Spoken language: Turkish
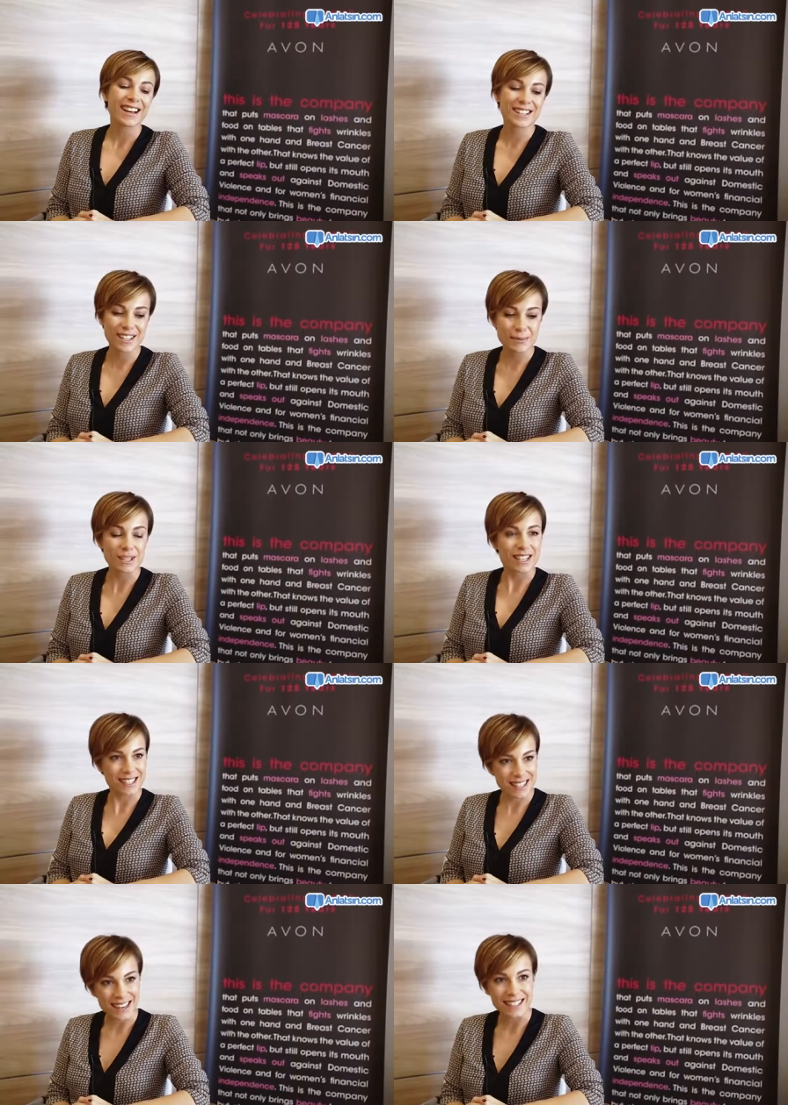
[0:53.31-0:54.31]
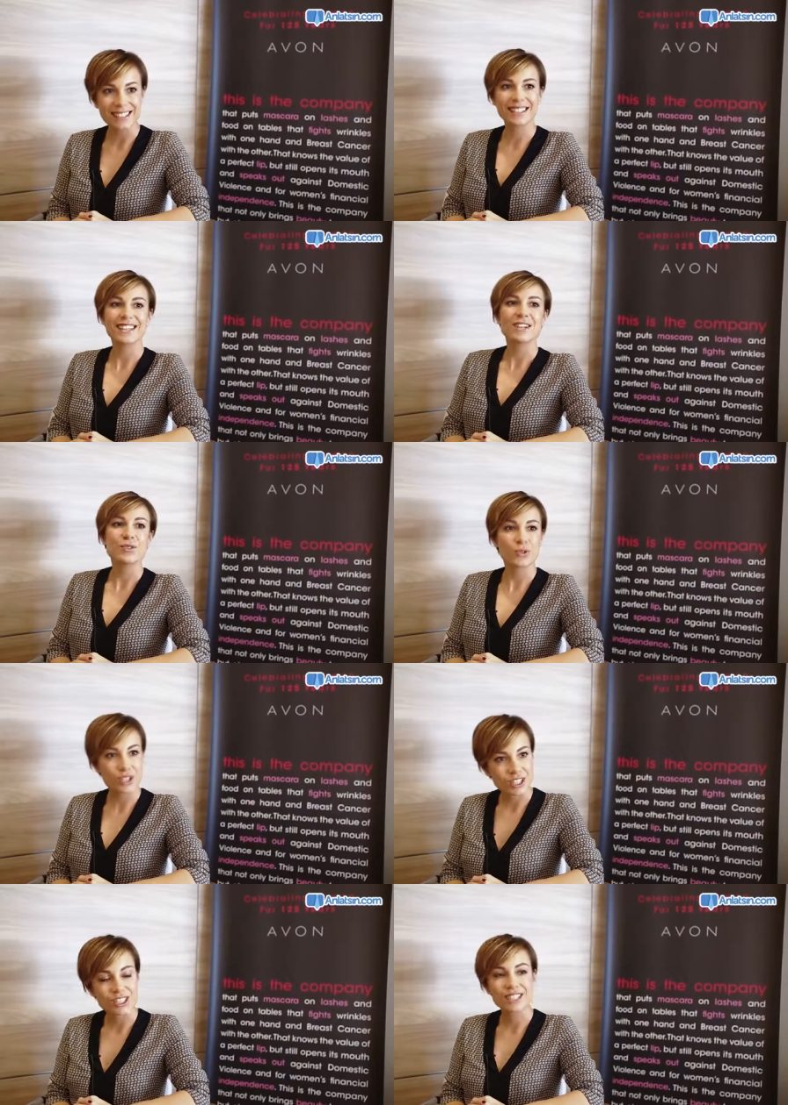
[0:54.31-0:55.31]
Ajans biraz askerlik.
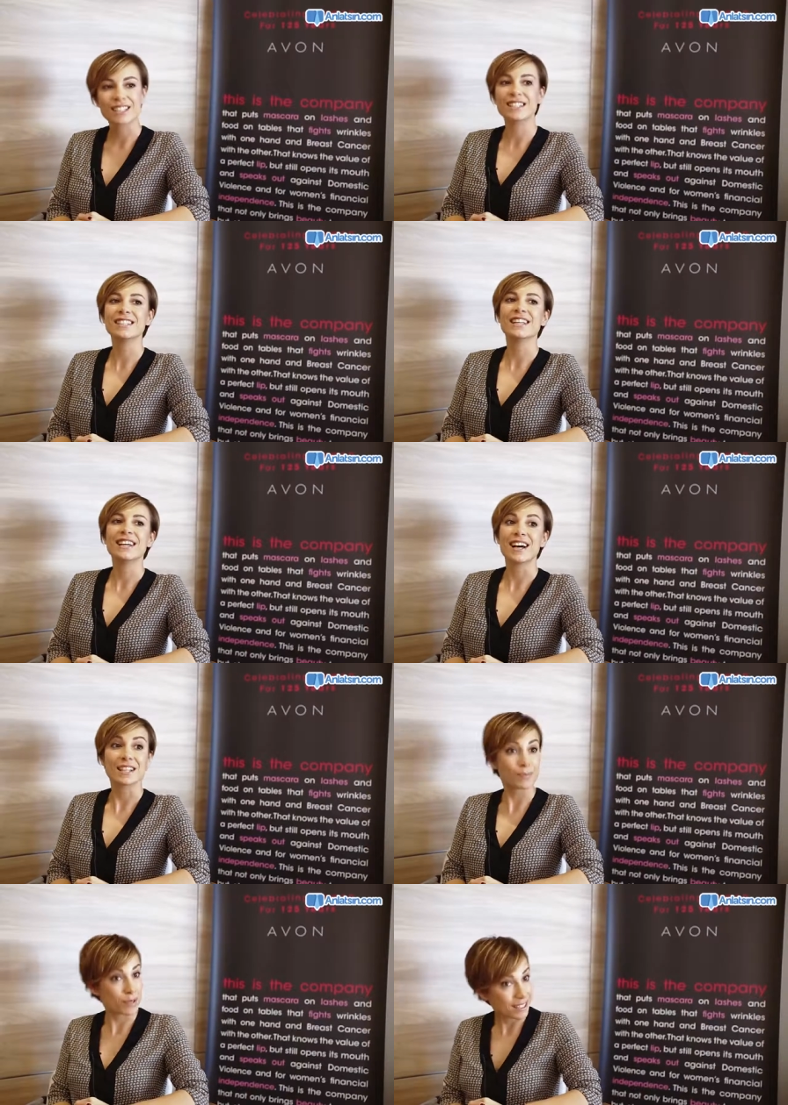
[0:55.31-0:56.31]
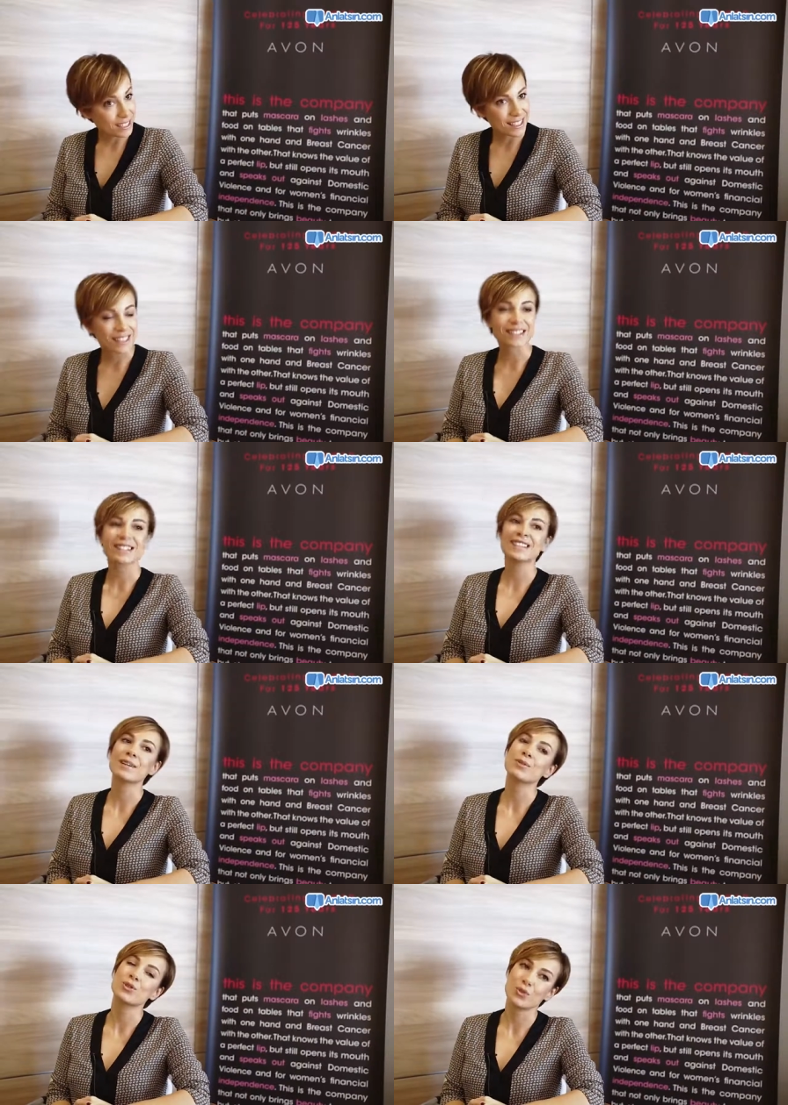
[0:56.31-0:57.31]
Çok çalıştığın, az para
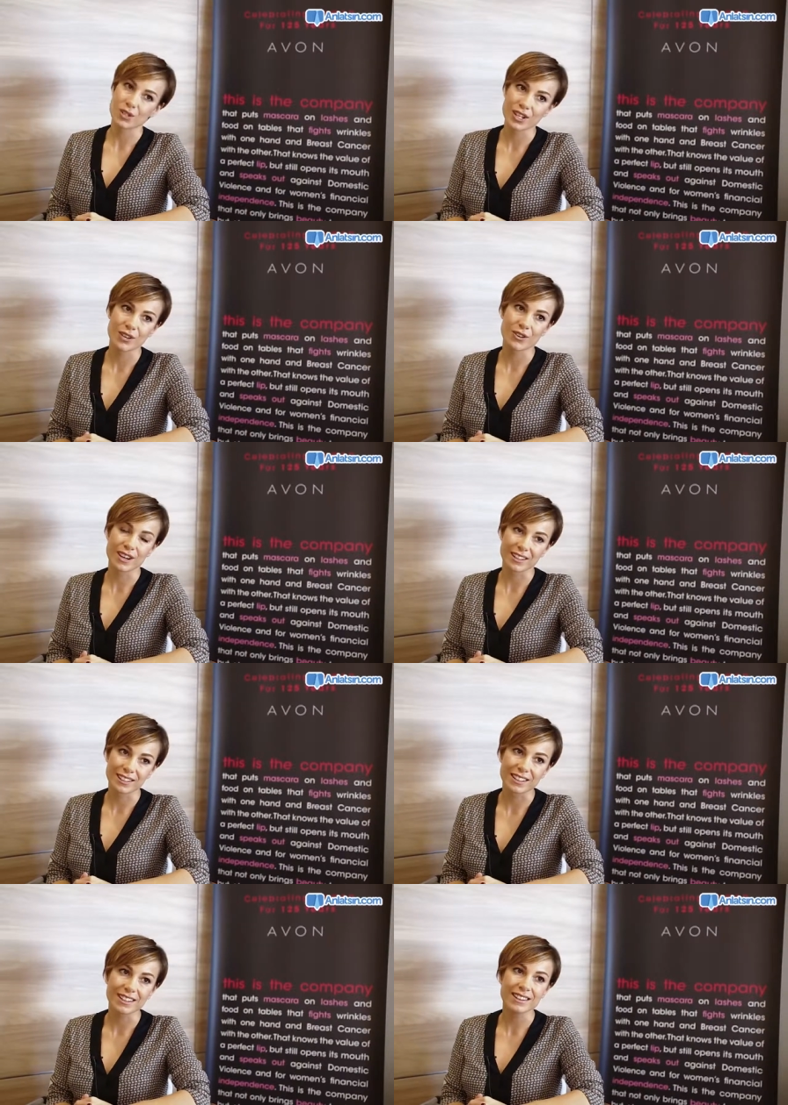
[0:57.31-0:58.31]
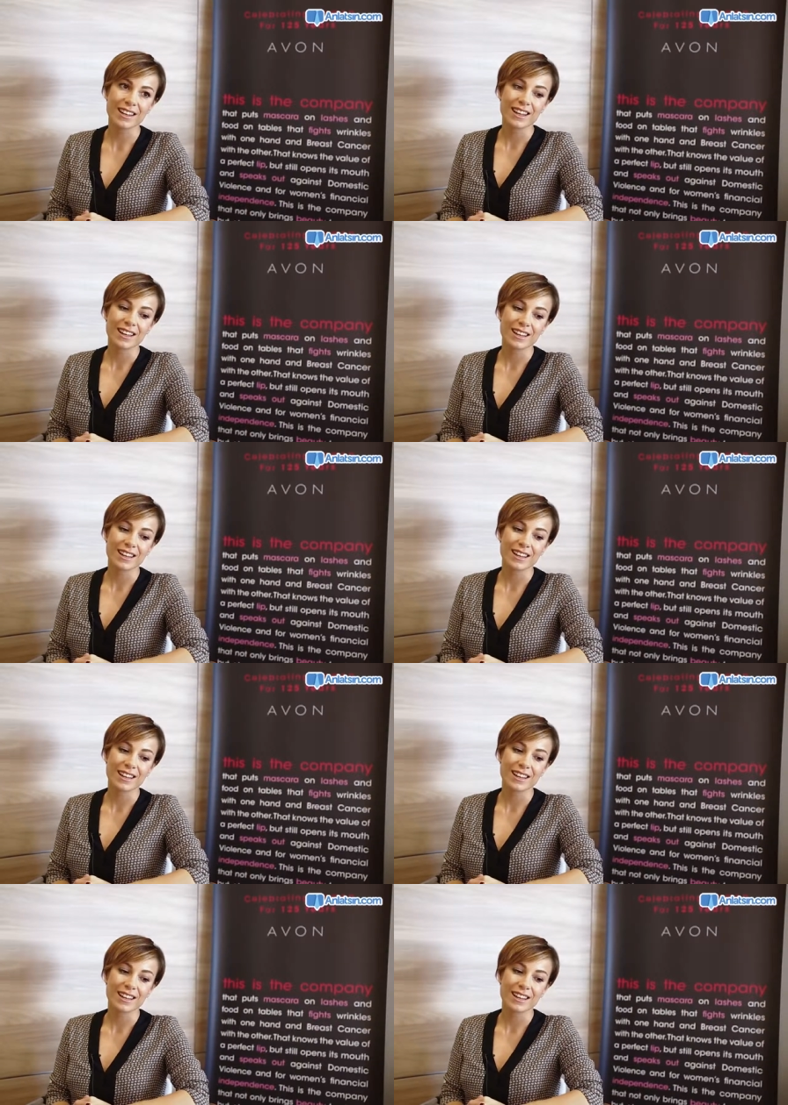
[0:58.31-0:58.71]
kazandığın ama çok şey öğrendiğin,